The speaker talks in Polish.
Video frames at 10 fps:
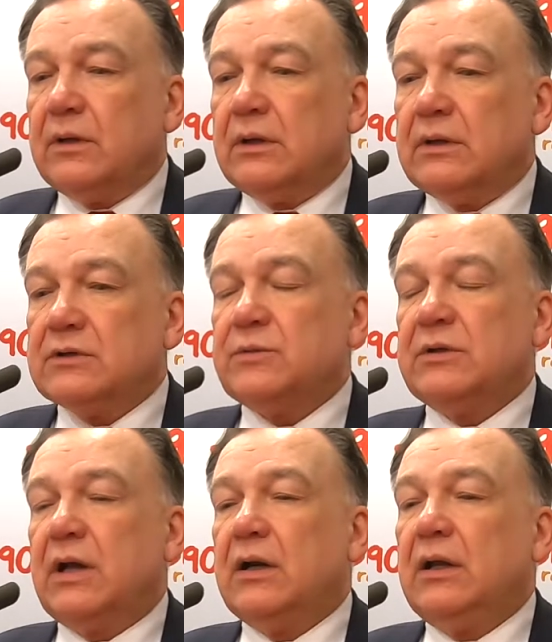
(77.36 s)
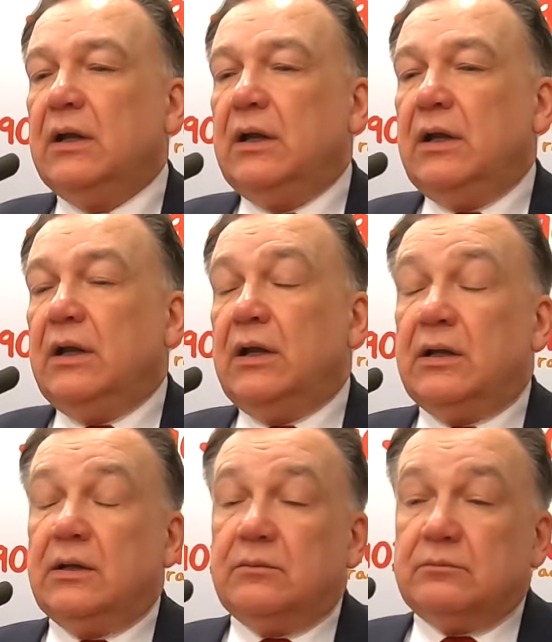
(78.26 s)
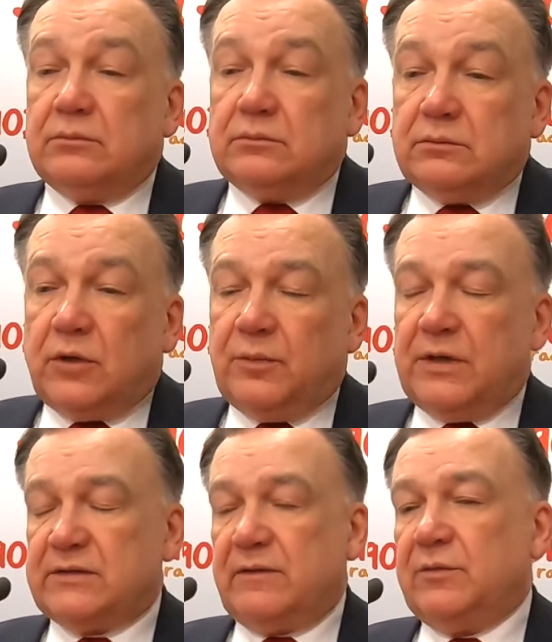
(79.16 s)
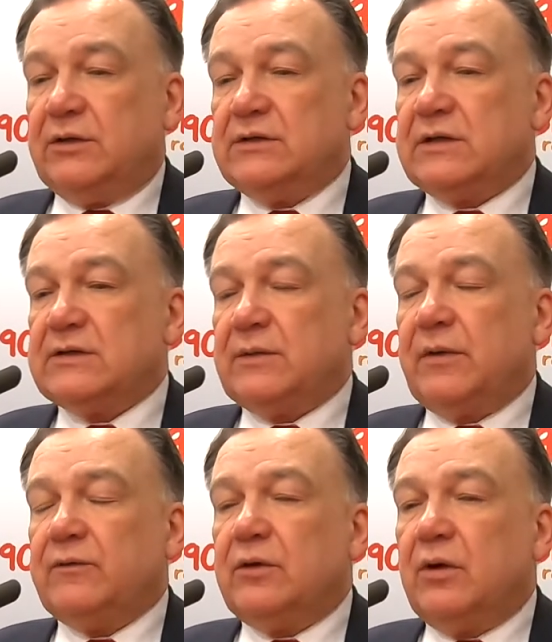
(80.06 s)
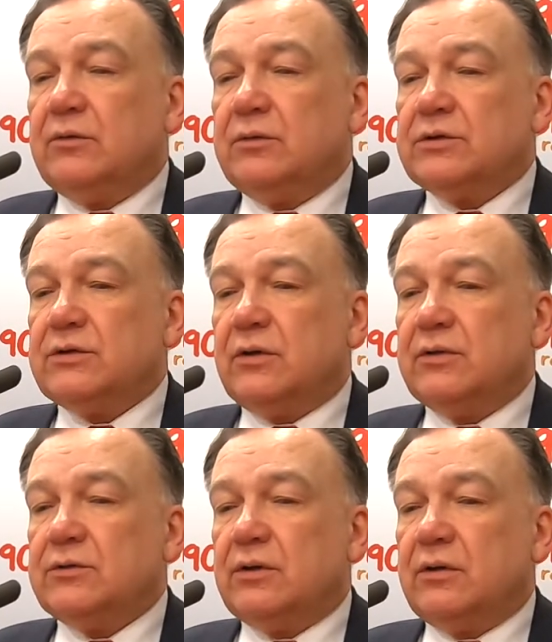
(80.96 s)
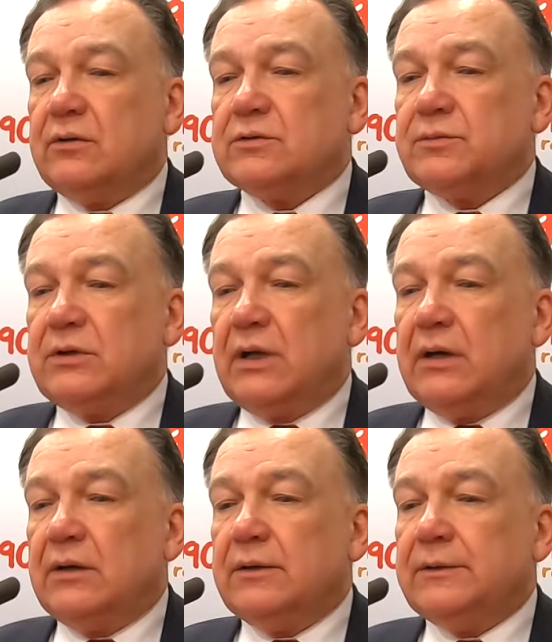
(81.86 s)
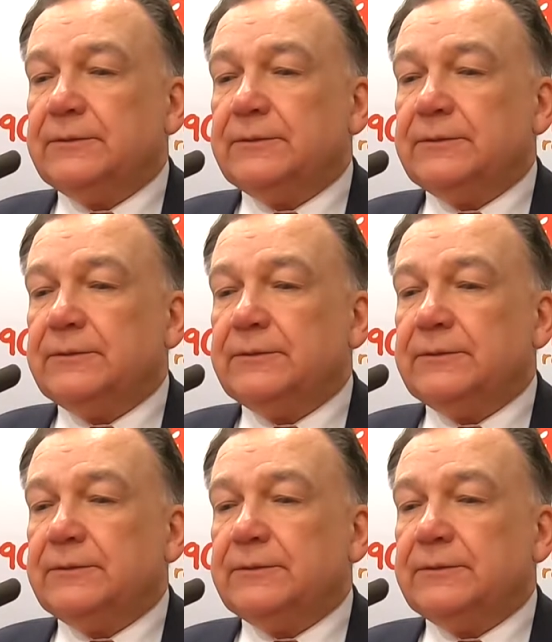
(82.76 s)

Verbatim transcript: jeden szpital, e, kompleksowa modernizacja pawilonu, jeśli chodzi o szpital e,